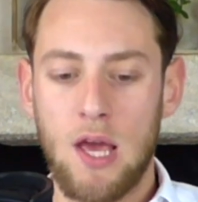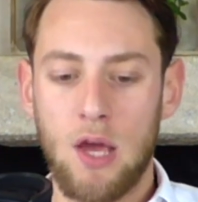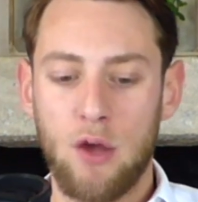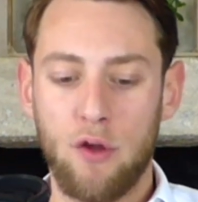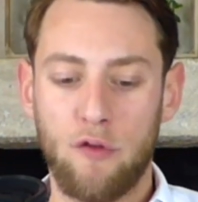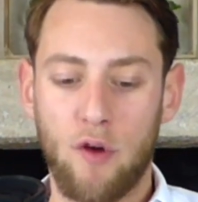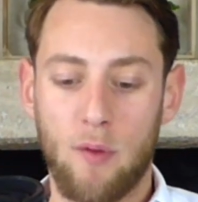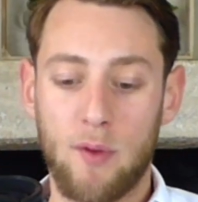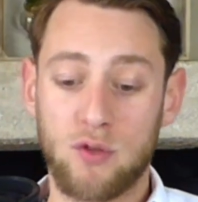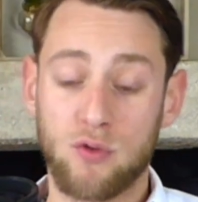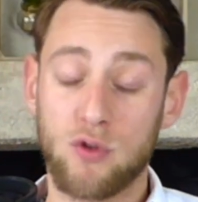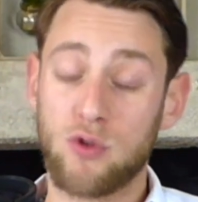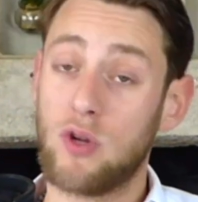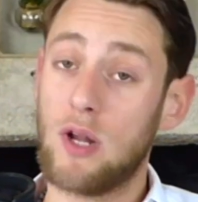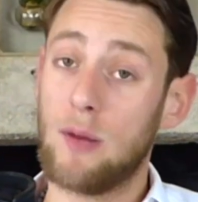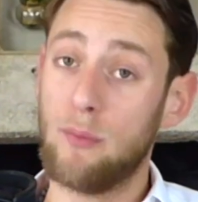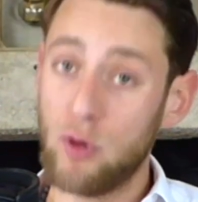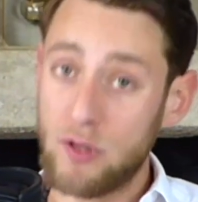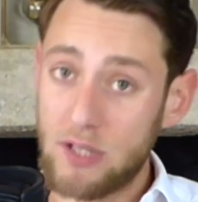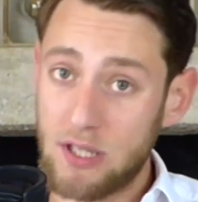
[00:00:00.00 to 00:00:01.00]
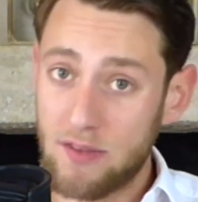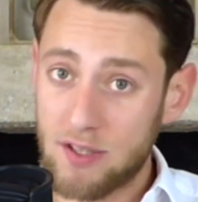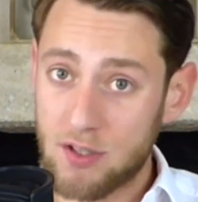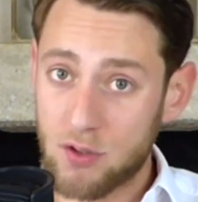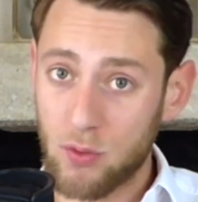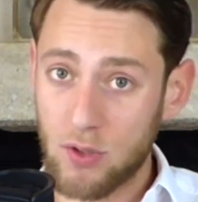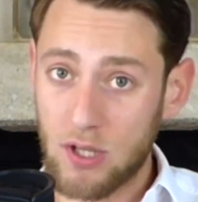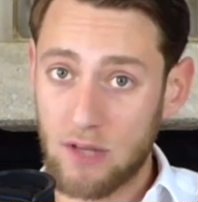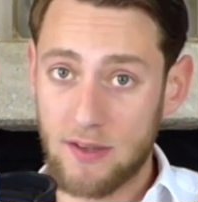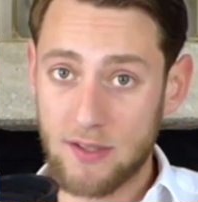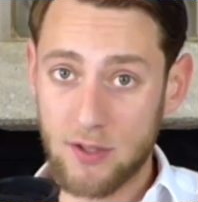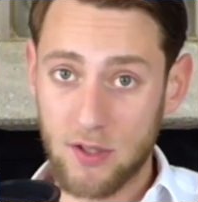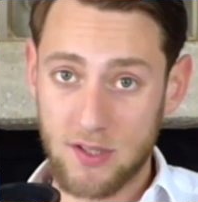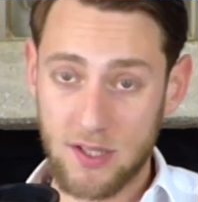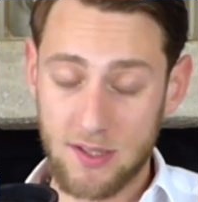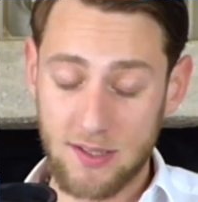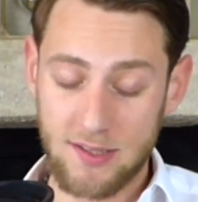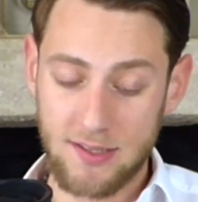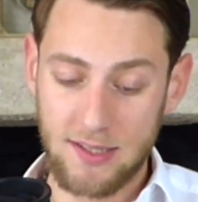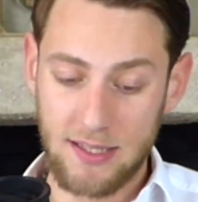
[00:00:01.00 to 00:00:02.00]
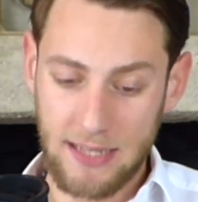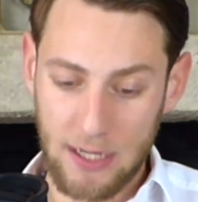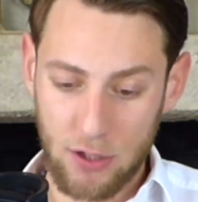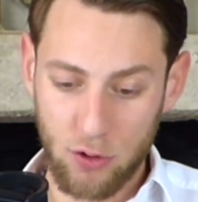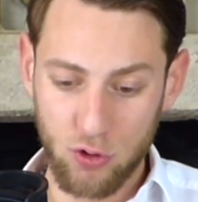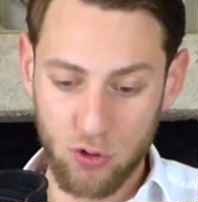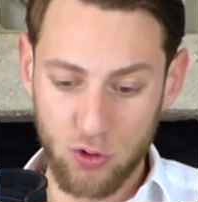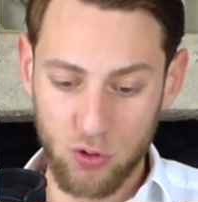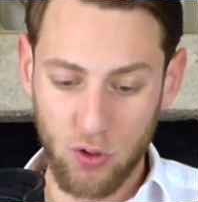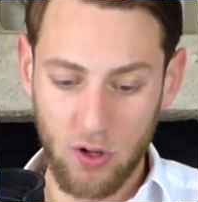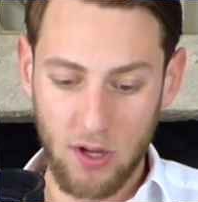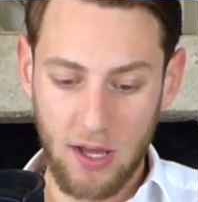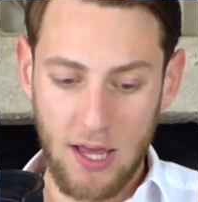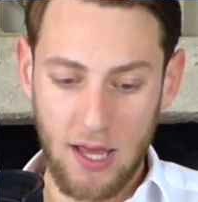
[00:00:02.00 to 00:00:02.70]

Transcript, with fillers: une formation sur la motivation qui va sortir d'ici quelques jours.